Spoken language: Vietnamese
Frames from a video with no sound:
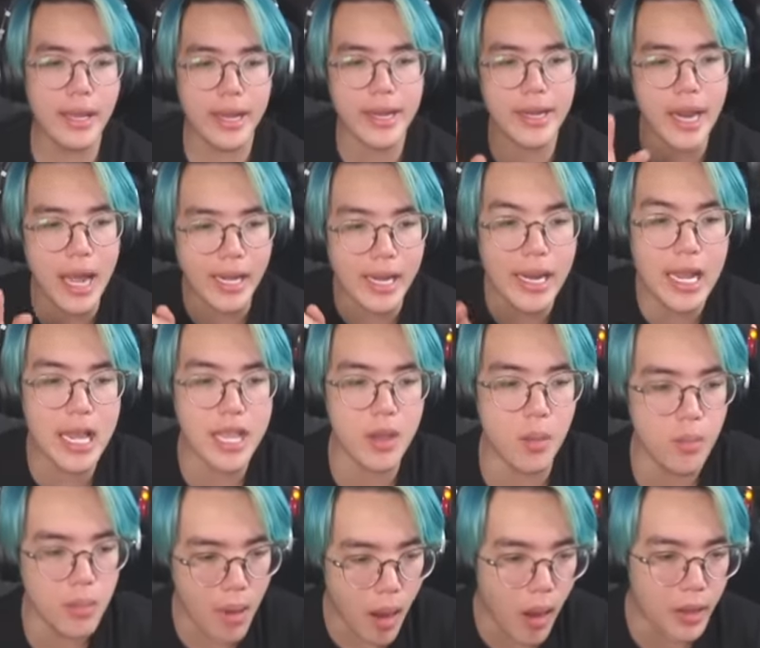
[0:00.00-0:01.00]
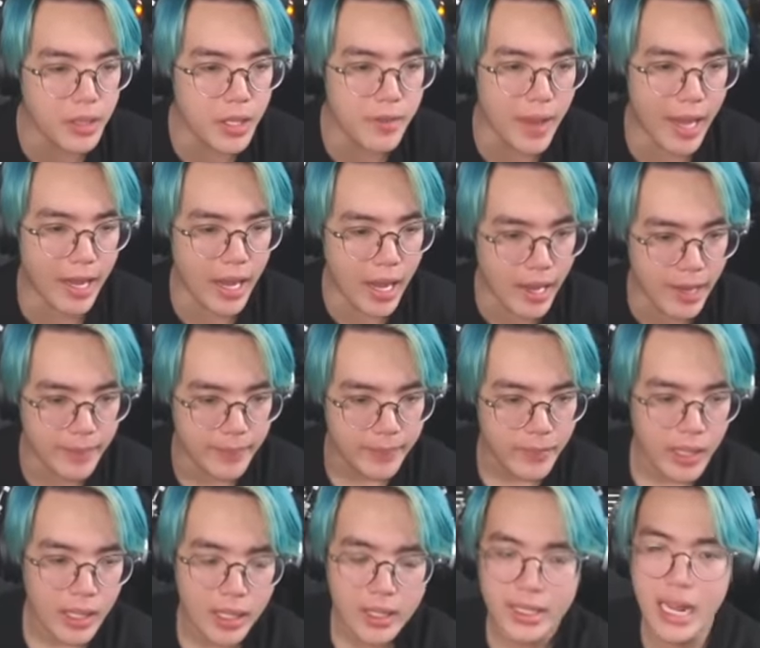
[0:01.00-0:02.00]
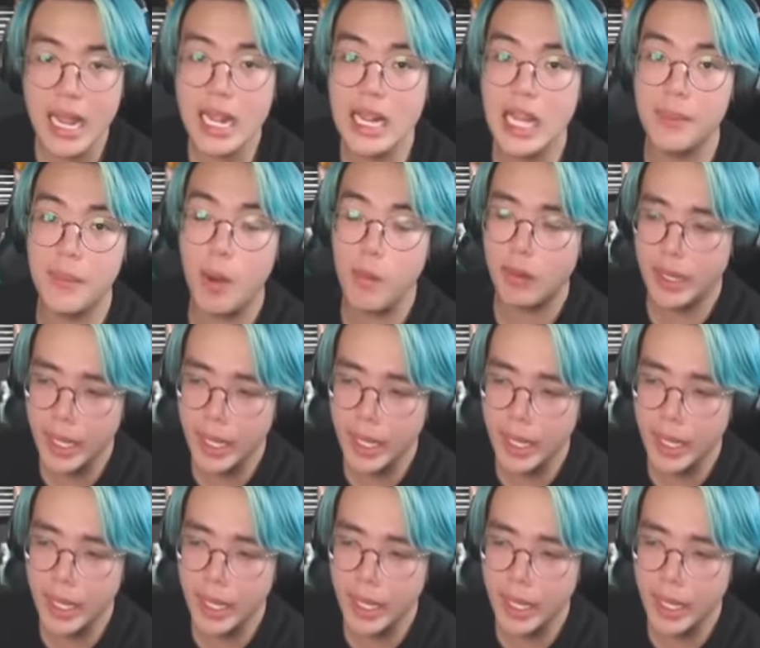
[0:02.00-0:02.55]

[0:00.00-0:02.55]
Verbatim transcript: thì ra cái này là dùng mod các bạn ơi đây là một